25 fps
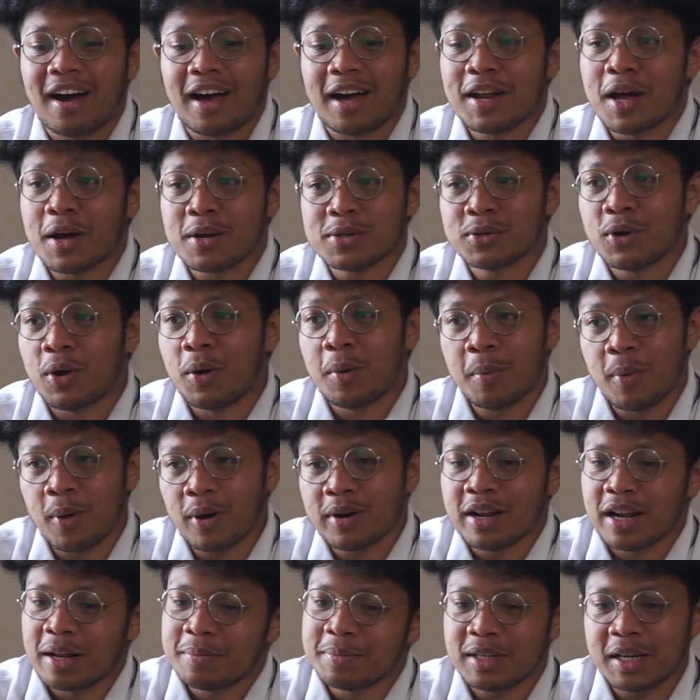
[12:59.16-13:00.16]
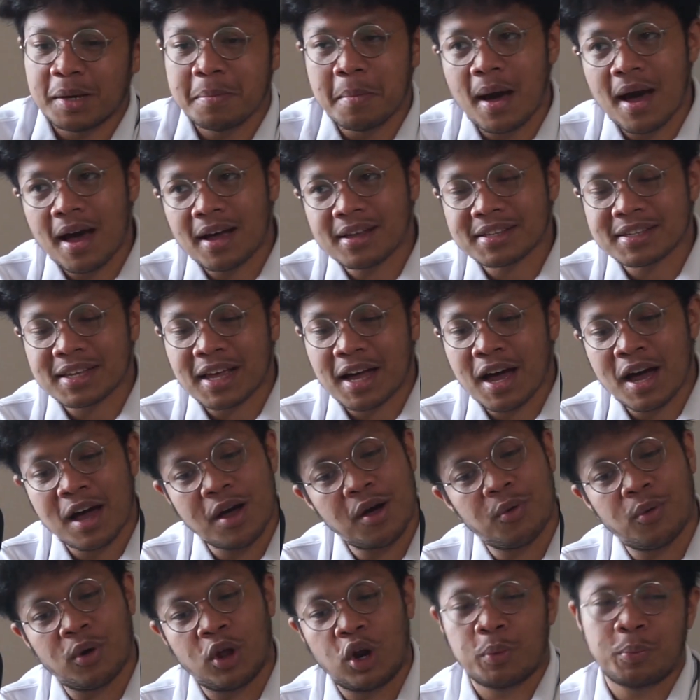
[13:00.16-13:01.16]
kalian harus ngomong dalam tiga bahasa
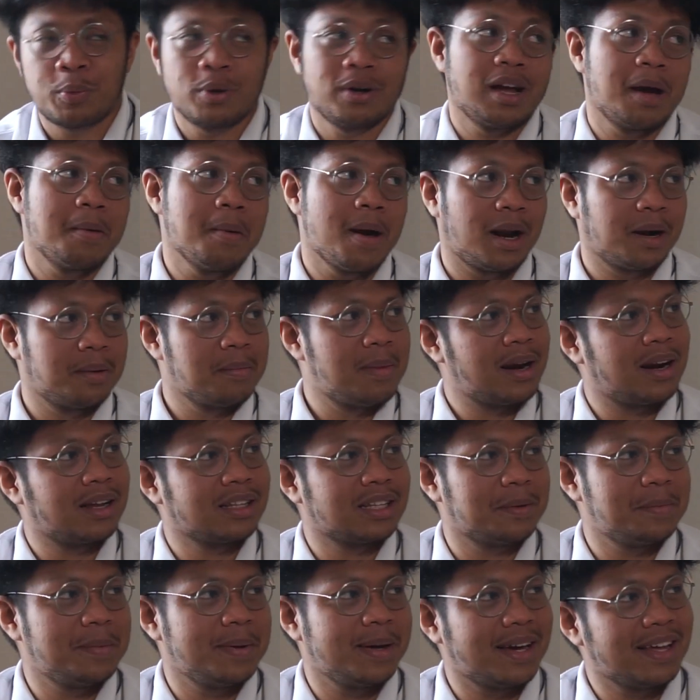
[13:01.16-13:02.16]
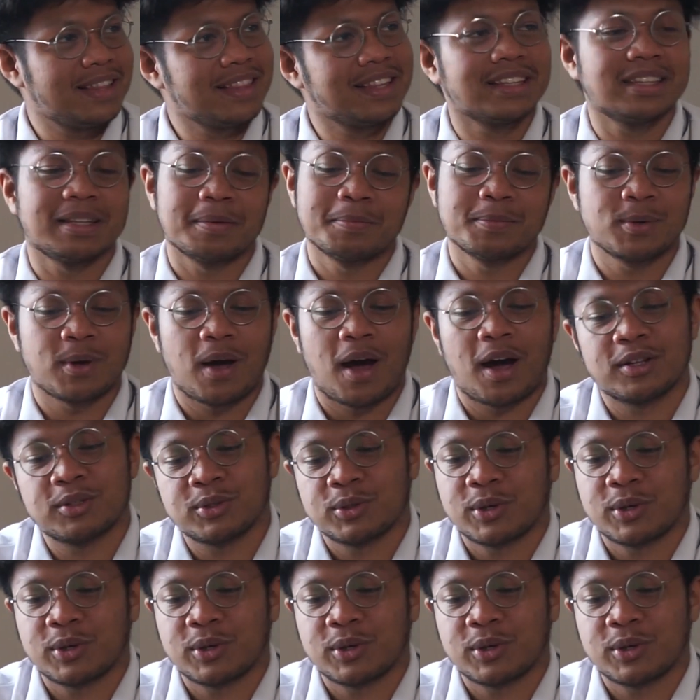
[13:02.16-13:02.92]
walaupun gak bareng-bareng tapi kan yeah. tetap suka